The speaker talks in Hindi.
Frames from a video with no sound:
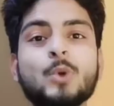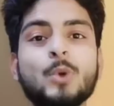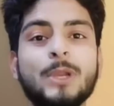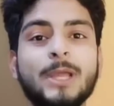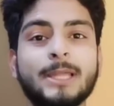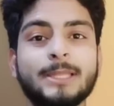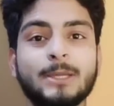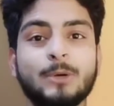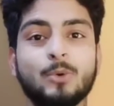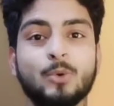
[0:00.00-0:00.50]
को
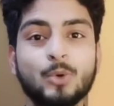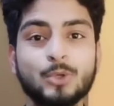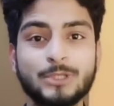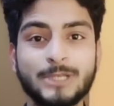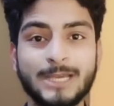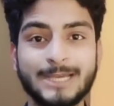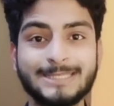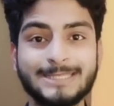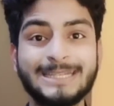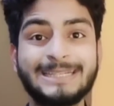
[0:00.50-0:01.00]
ले आता हूँ कुछ
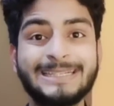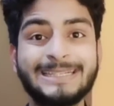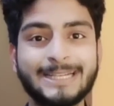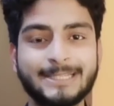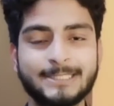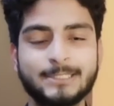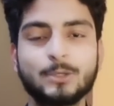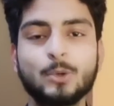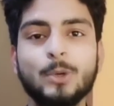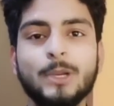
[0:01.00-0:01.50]
ऐसे
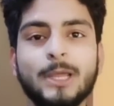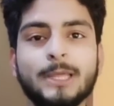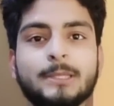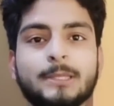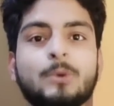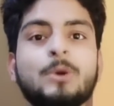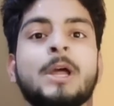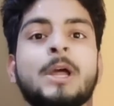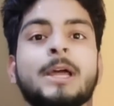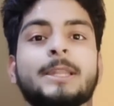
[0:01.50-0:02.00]
टेक्स्ट को ले आता
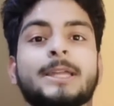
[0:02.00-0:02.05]
हूँ